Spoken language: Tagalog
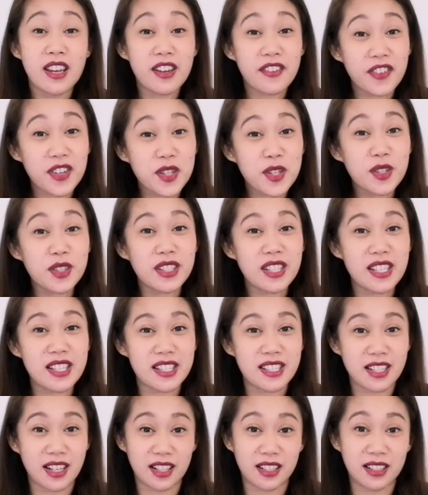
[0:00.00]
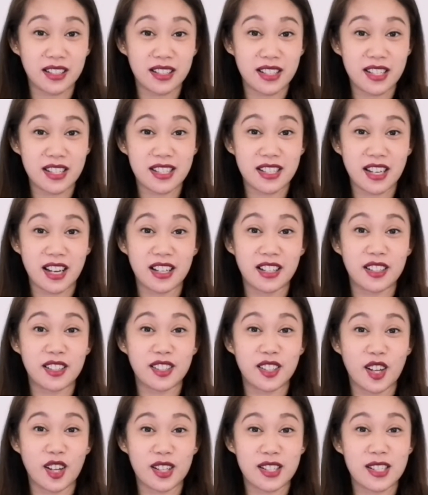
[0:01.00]
If you're new in this channel, this
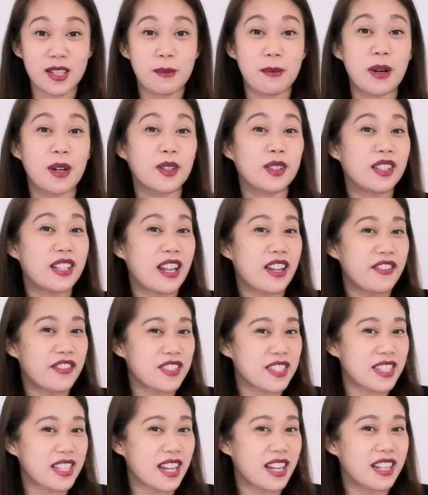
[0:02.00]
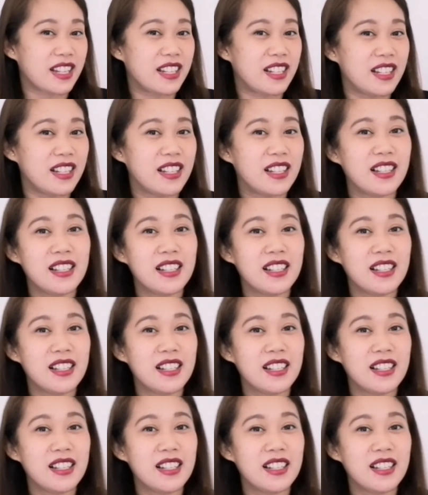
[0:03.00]
channel talks about lifestyle,